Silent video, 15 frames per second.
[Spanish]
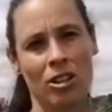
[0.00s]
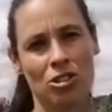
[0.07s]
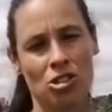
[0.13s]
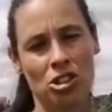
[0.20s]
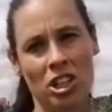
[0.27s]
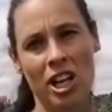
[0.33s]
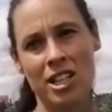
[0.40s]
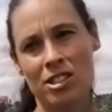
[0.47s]

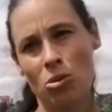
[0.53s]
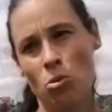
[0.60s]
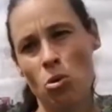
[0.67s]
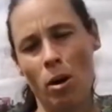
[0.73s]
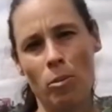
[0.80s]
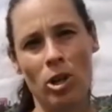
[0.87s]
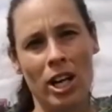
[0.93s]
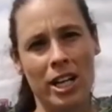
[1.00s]
Nosotras
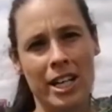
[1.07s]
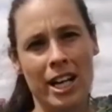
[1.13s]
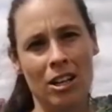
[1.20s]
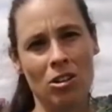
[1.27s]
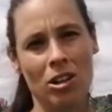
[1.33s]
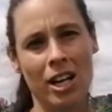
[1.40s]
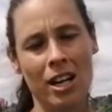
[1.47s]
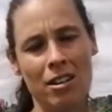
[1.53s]
jugamos la liga
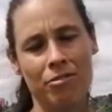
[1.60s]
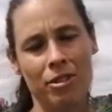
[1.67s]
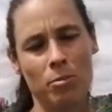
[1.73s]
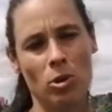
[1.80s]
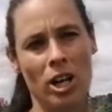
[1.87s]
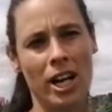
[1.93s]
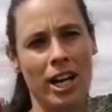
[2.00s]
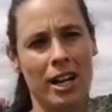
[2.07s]
local,
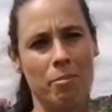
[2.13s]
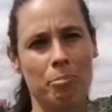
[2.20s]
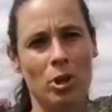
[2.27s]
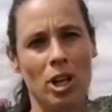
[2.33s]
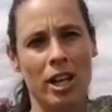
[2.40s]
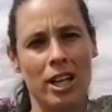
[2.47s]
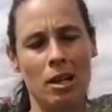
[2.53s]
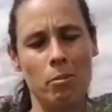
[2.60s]
fuimos las
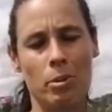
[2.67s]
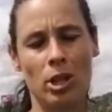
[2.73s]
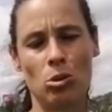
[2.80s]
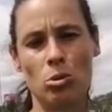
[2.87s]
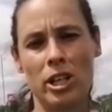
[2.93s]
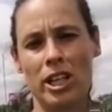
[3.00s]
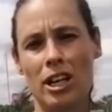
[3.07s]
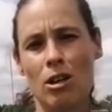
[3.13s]
campeonas de la
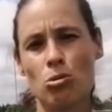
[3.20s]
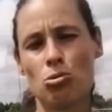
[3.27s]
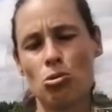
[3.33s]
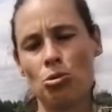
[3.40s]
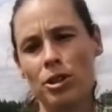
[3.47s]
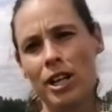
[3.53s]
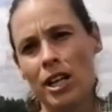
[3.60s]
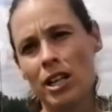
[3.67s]
apertura y
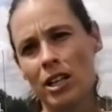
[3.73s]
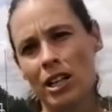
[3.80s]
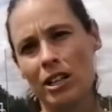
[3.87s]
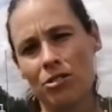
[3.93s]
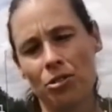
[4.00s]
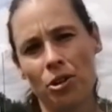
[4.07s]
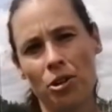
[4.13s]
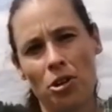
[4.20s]
clausura,
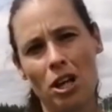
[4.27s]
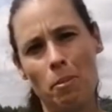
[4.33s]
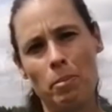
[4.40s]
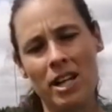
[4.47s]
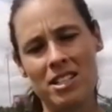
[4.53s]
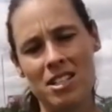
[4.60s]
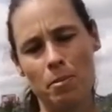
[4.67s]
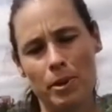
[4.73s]
eso nos dio la
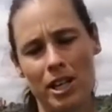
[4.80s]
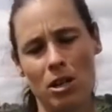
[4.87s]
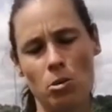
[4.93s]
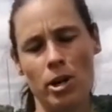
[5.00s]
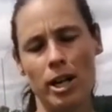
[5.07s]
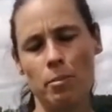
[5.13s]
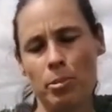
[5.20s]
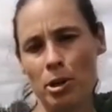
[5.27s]
plaza para
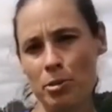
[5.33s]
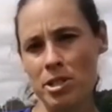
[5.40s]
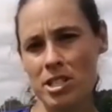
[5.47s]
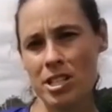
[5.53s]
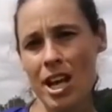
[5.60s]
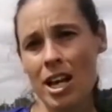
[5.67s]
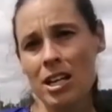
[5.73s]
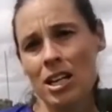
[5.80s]
jugar el
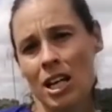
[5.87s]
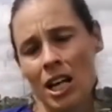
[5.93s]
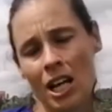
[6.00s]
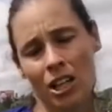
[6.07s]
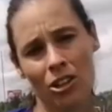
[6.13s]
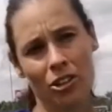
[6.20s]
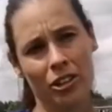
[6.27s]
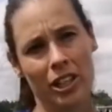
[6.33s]
provincial,
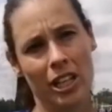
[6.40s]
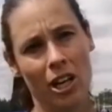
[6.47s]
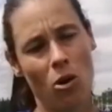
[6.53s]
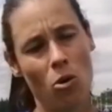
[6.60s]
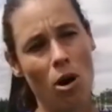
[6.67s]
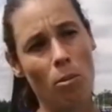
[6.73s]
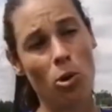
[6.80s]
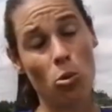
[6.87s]
donde
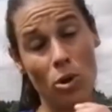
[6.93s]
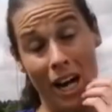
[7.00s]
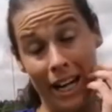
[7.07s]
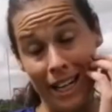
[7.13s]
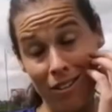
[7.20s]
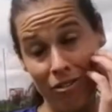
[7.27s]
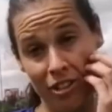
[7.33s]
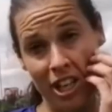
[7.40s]
jugamos una
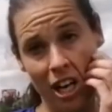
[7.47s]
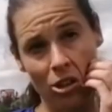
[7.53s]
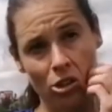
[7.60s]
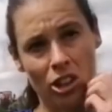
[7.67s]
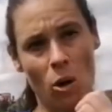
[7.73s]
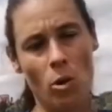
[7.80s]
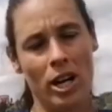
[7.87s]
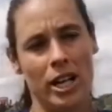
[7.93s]
gran final
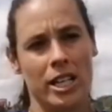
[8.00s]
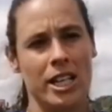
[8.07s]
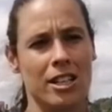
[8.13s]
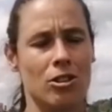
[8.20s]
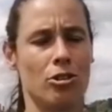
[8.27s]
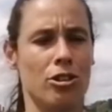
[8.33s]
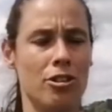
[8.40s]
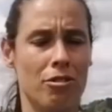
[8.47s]
contra Guaraní
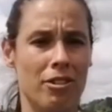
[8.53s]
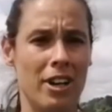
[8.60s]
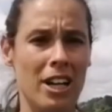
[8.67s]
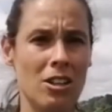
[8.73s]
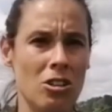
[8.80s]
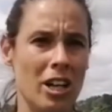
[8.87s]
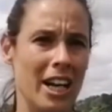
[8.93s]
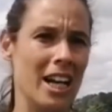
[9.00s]
Antonio
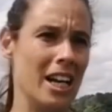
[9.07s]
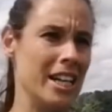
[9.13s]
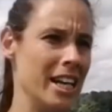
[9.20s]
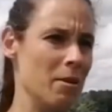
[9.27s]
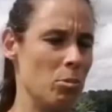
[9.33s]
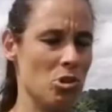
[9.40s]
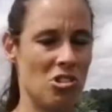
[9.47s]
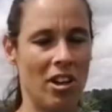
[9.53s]
Franco, que es la
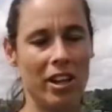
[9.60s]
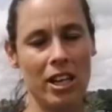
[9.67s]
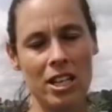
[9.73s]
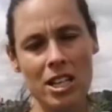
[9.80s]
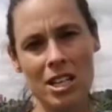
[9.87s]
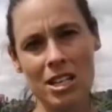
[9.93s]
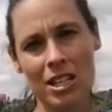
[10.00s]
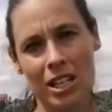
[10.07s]
liga
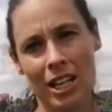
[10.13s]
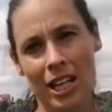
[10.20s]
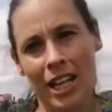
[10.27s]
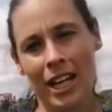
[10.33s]
posadeña,